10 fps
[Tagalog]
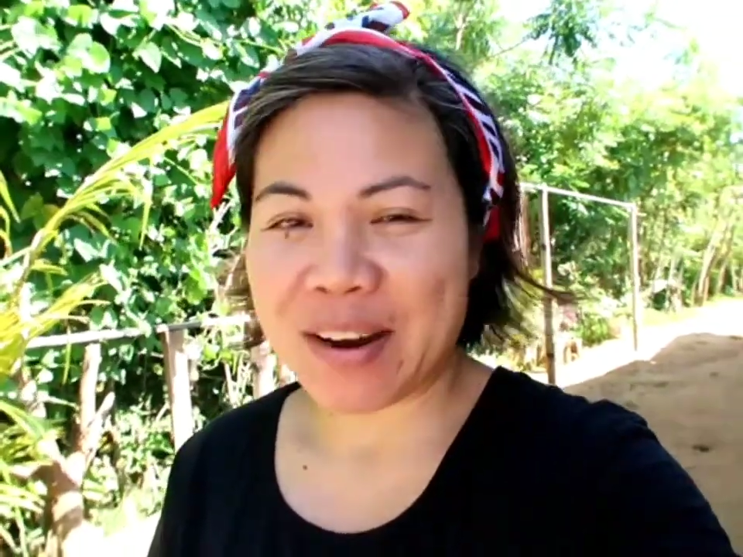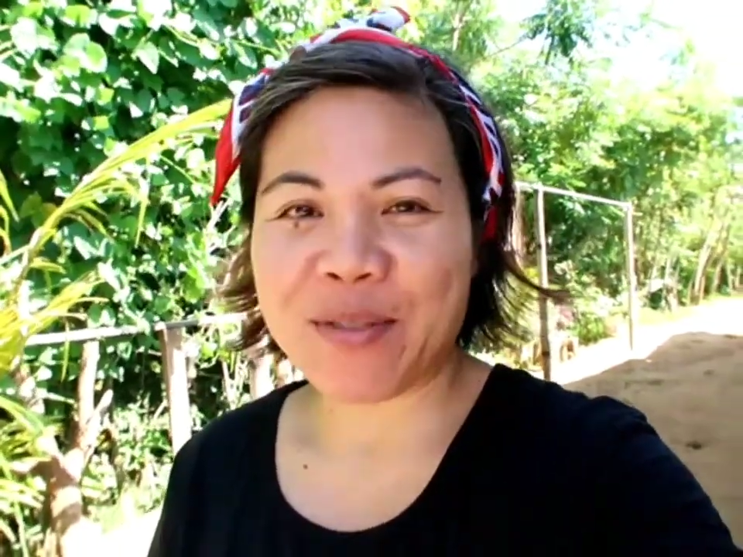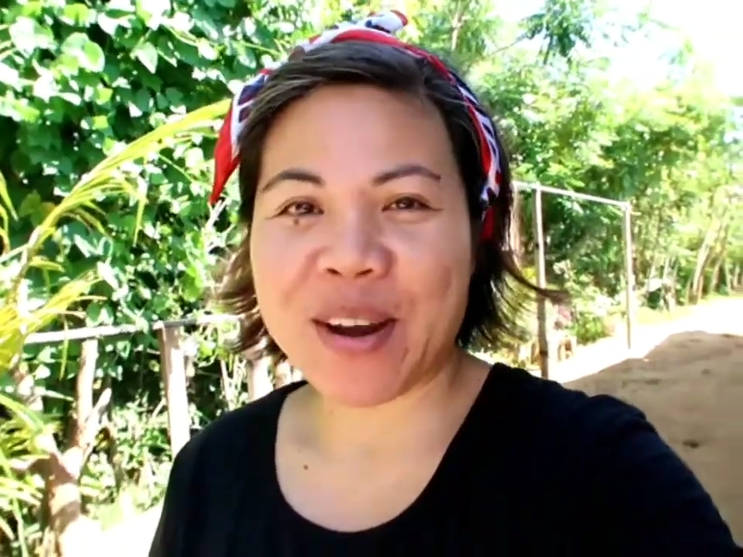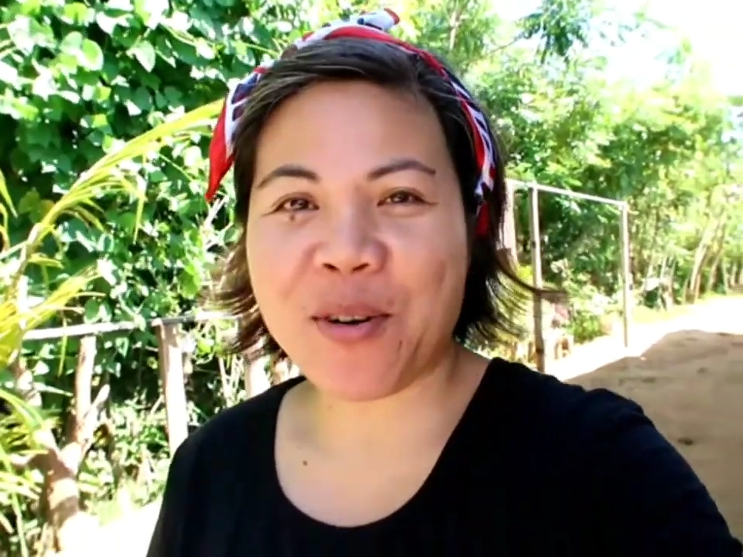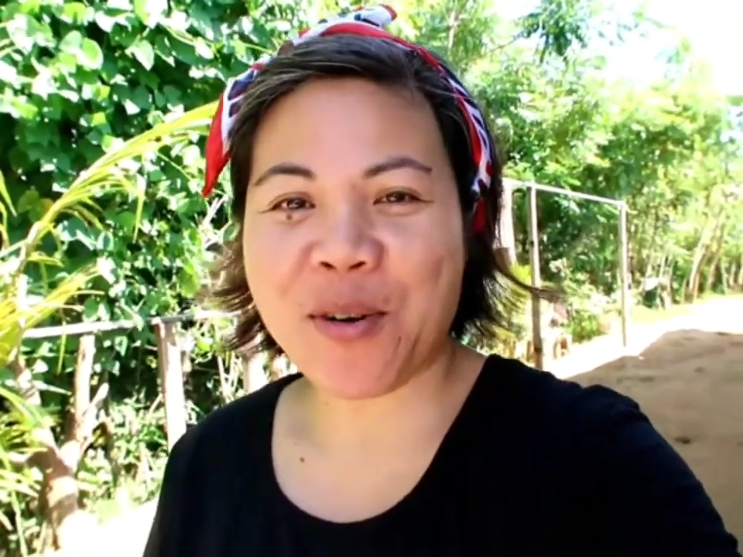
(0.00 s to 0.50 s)

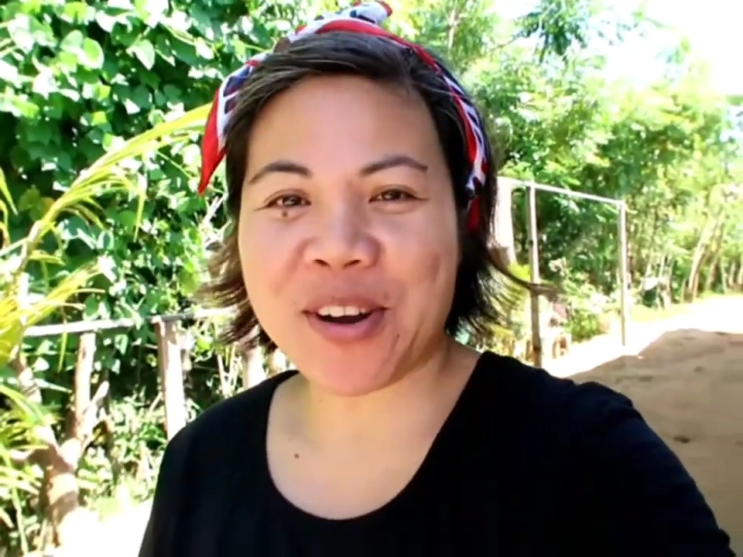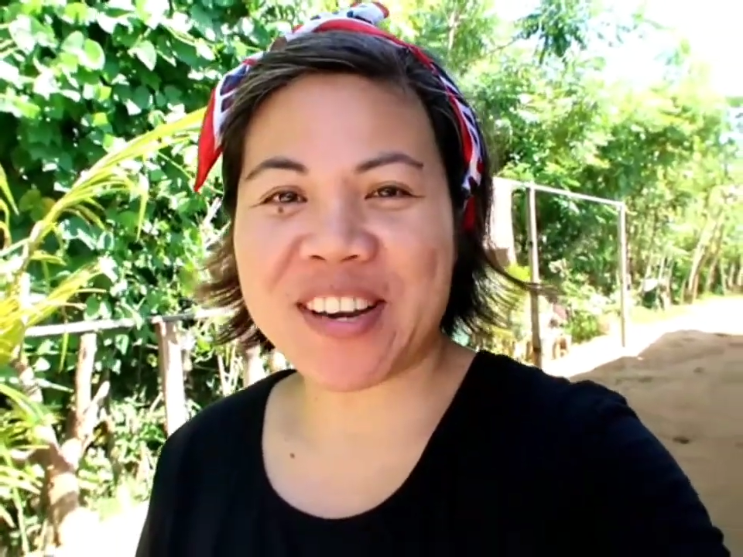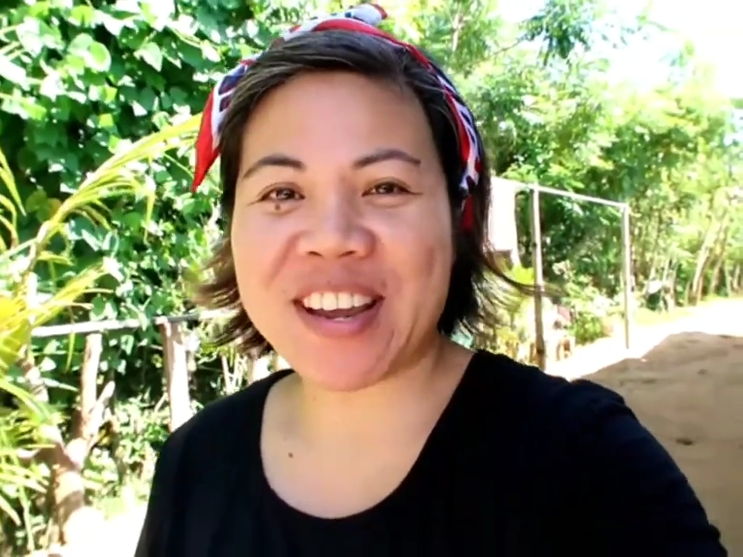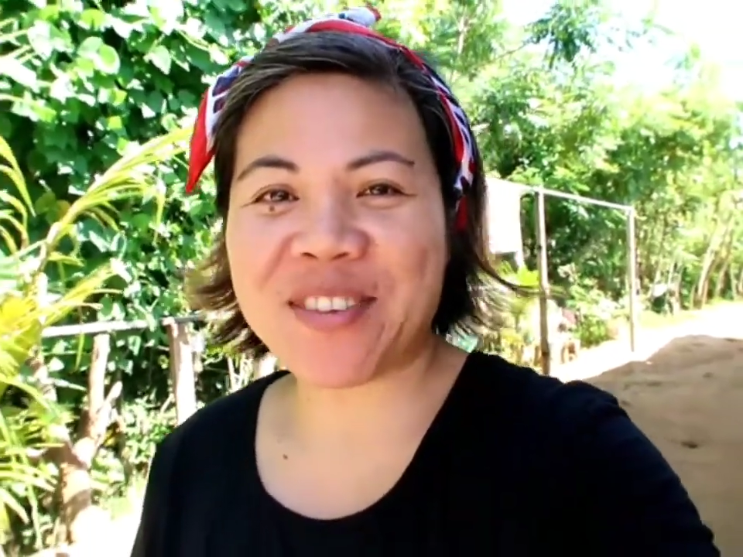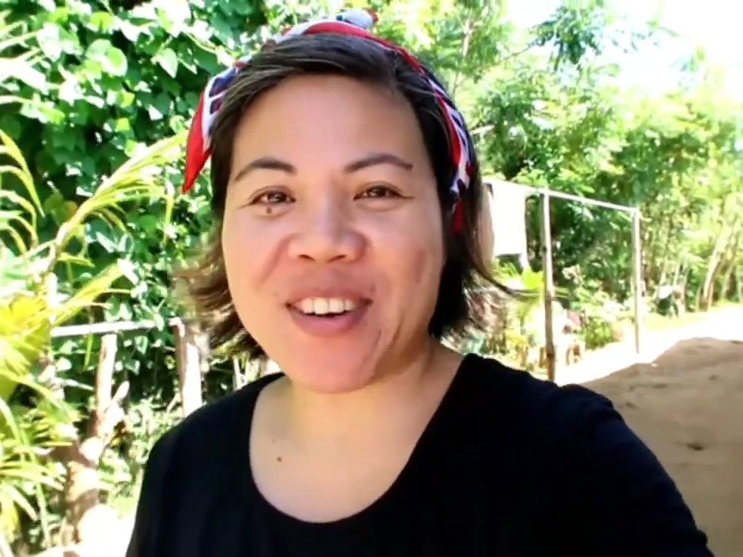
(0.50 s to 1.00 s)

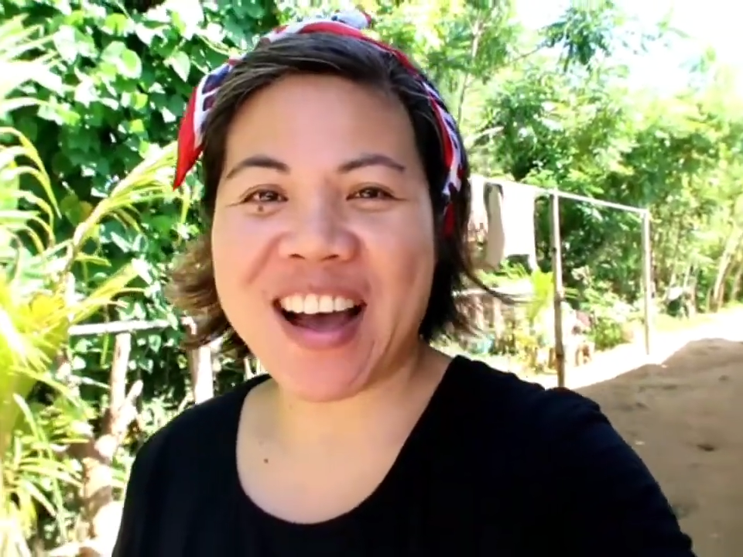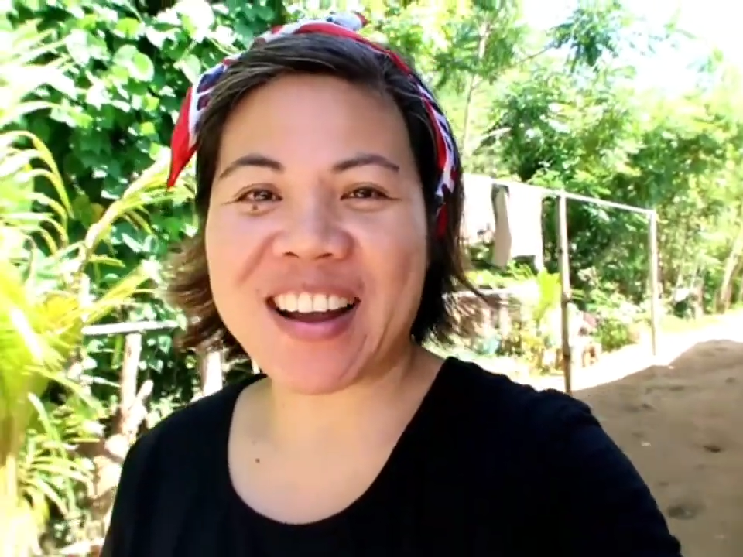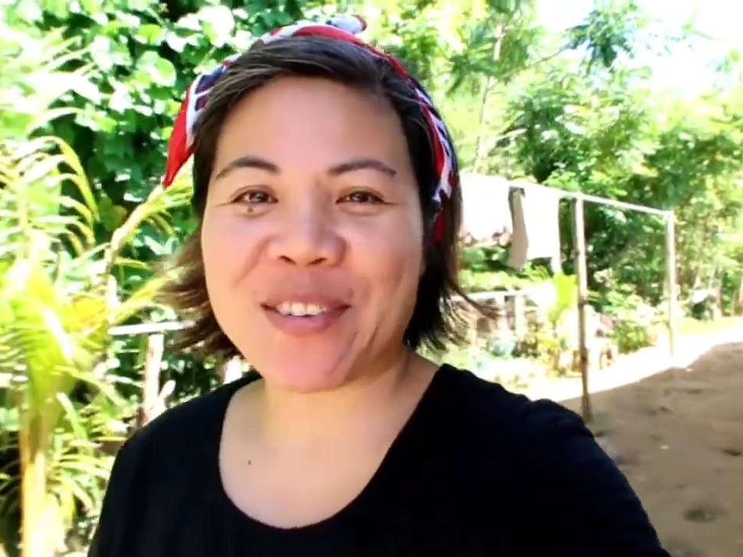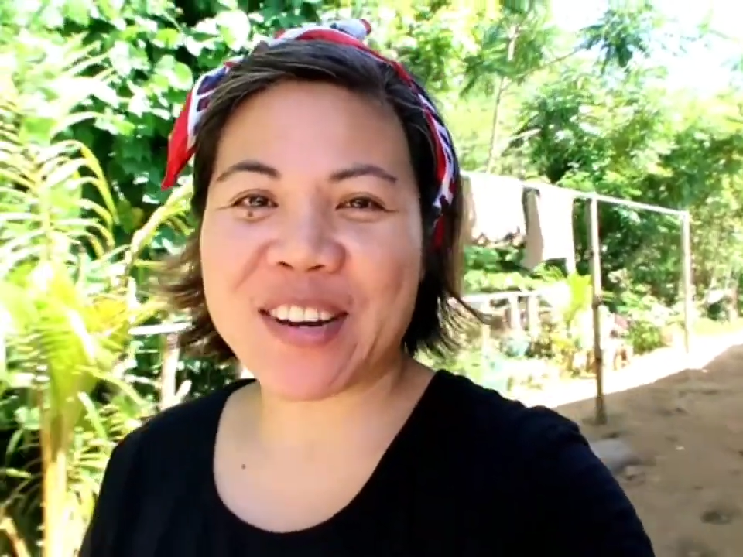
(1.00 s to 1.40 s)
record ngayong araw